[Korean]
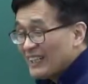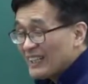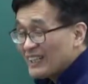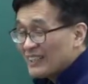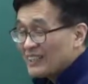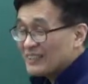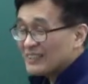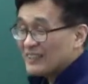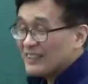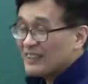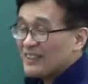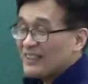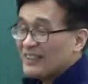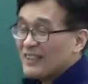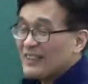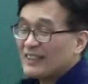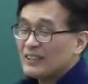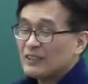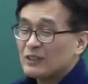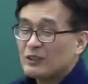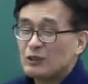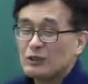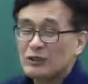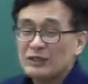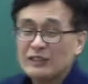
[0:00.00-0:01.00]
그래서
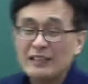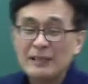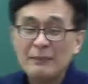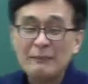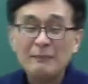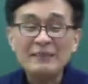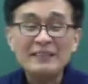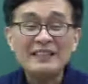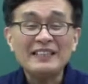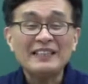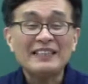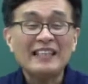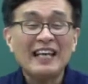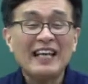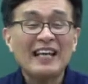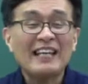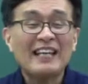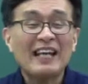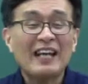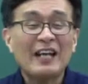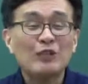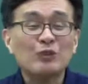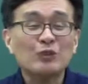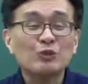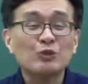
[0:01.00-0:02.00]

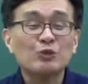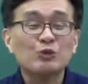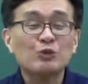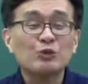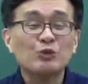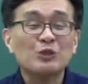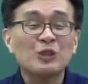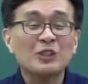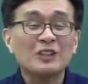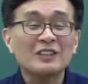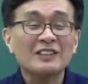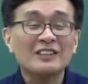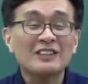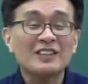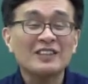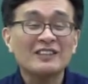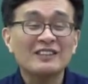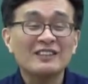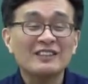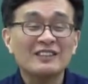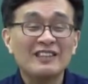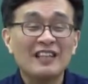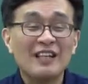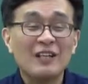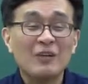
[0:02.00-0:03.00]
임차인의 주거
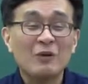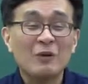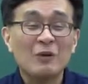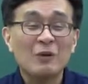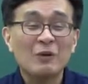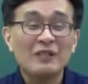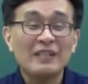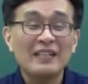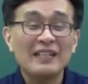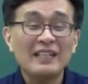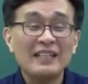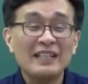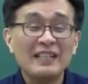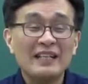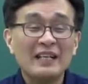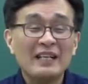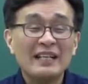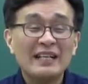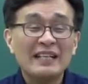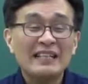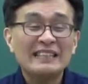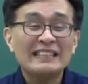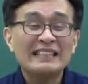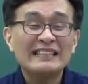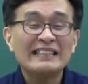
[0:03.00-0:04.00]
선택권이
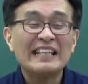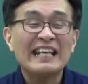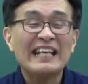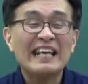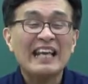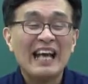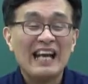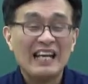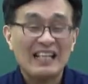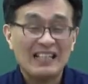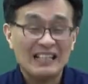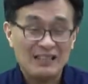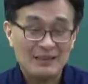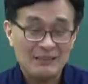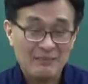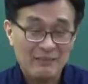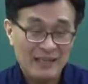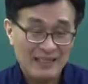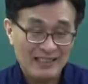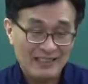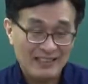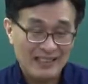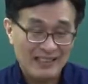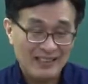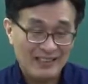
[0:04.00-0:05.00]
제약을
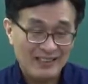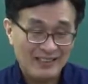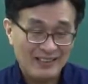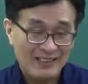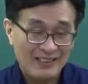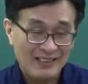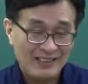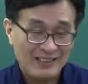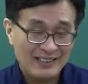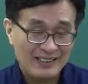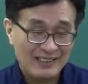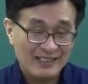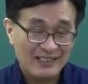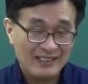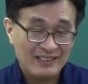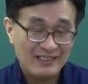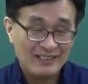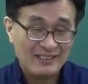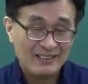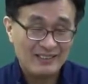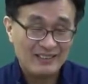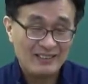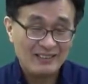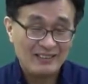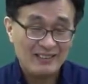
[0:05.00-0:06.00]
받아요.
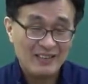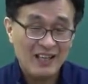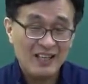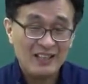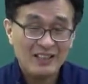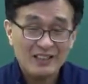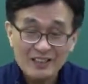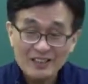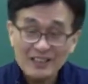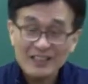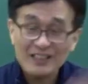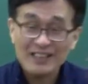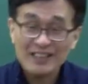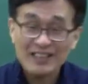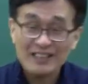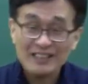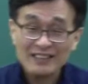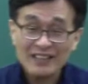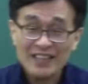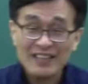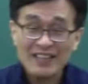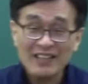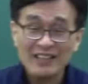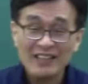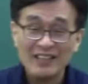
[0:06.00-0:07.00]
아, 그 지역에 가서
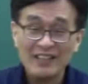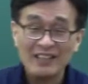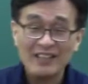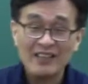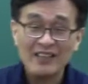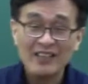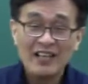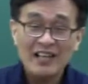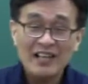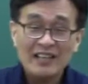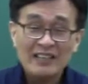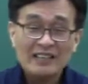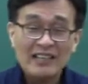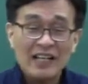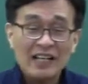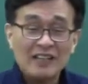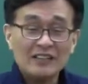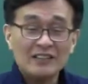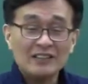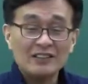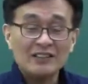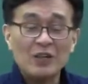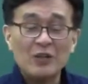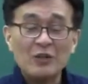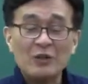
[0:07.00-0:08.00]
살아요.
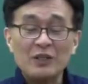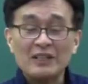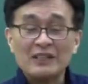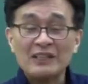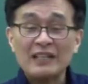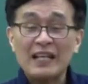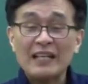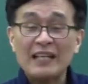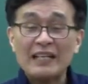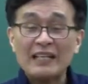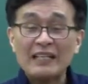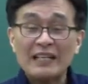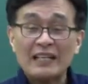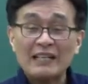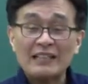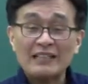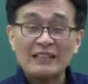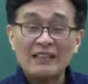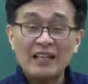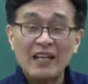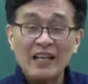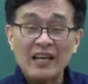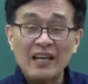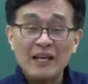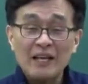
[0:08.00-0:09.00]
나는 서울에 살아야
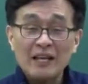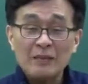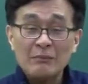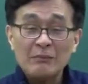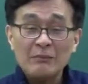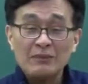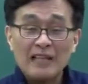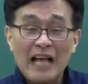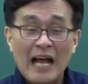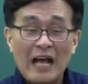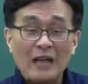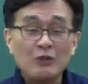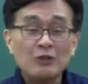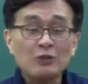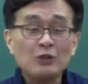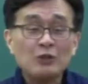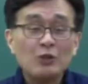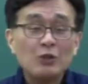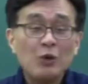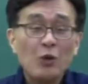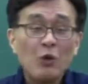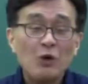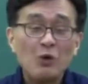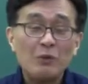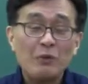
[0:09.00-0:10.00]
되는데
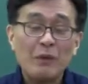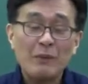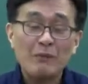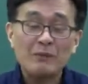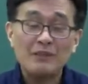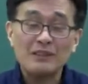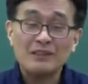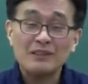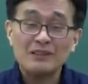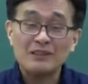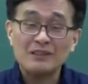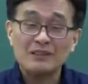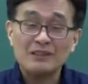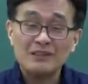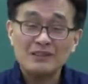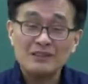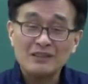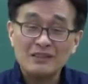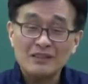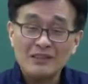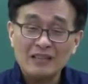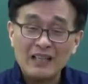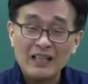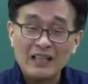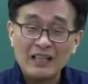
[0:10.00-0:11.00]
양주에 공급하면안
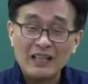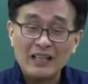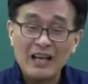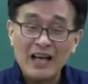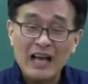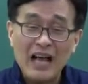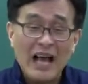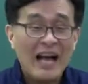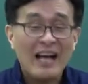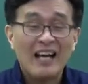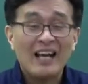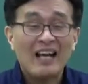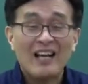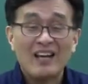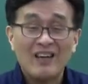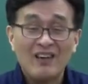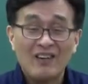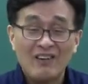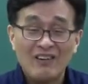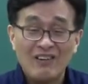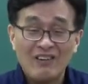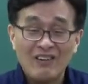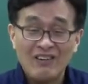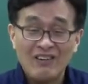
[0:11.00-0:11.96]
가요.